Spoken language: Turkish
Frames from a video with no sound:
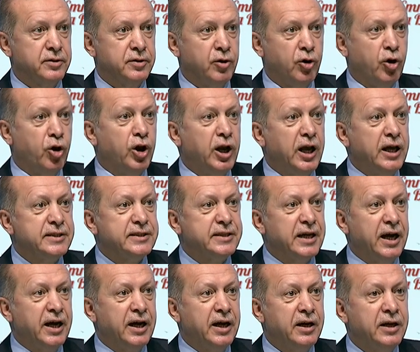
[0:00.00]

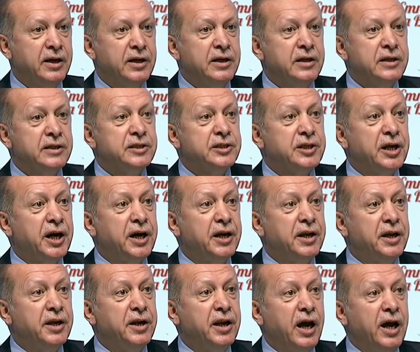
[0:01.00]
Öyleyse
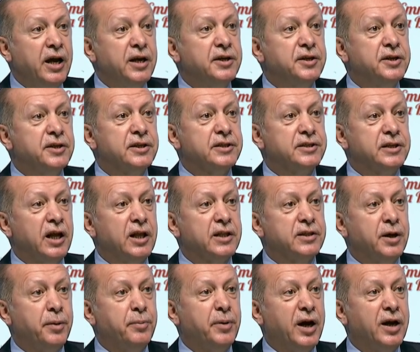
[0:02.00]
şehrin en kılcal
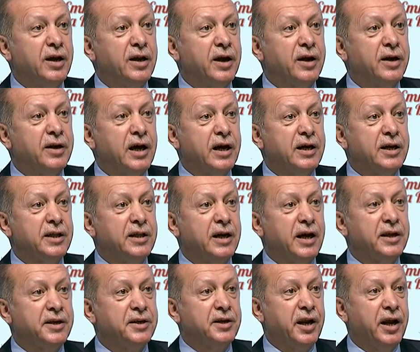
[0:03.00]
damarlarına kadar
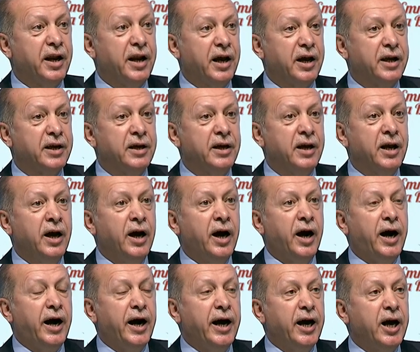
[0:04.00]
girerek
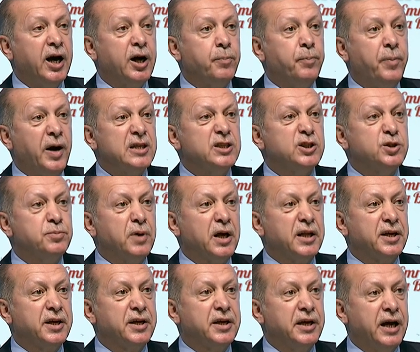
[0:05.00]
ayak
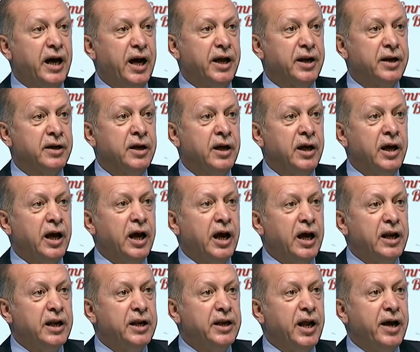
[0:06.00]
basmadık yer,
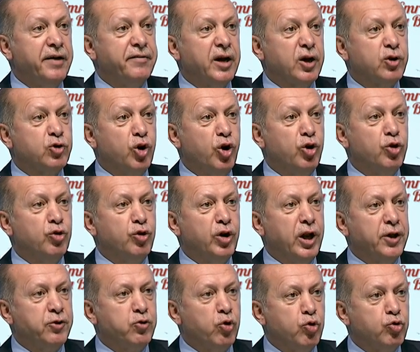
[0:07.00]
eline ve
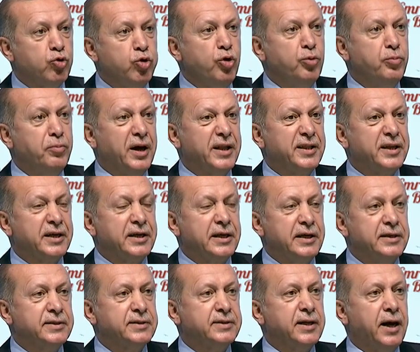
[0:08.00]
gönlüne dokunmadık
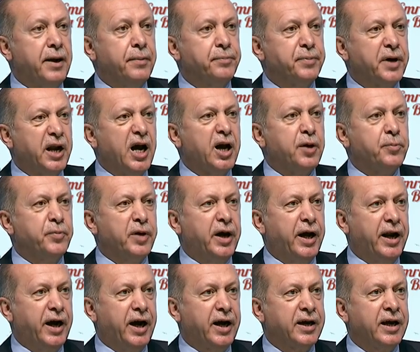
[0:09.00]
insan
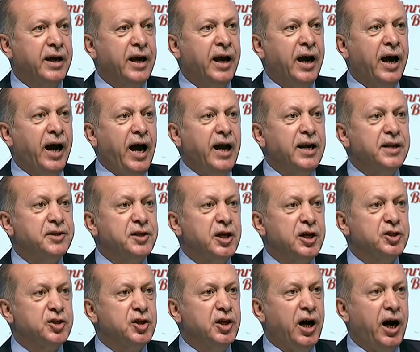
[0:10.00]
bırakmayarak her
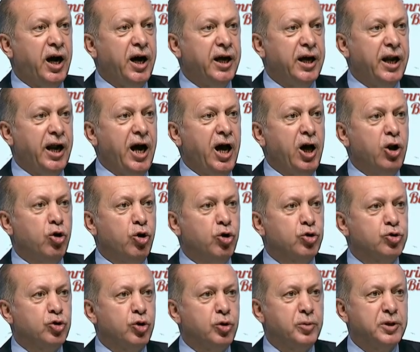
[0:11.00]
taşına hayran
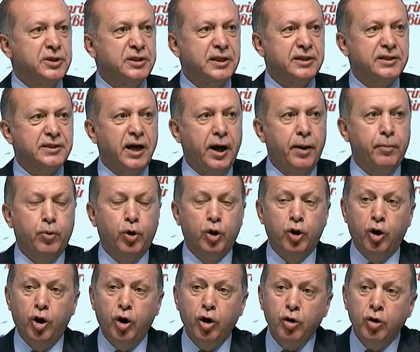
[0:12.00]
olduğumuz
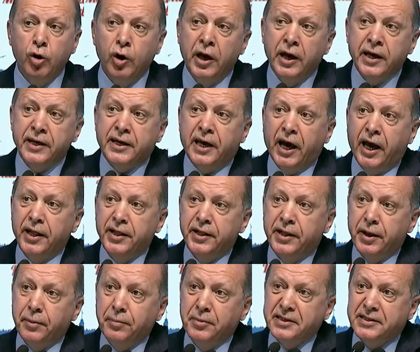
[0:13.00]
İstanbul'u
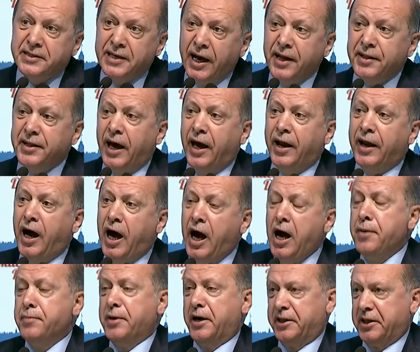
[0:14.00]
kendimize de
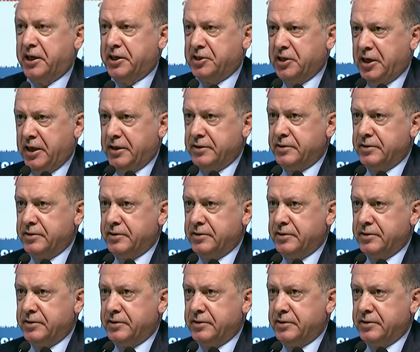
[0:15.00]
rağm edeceğiz.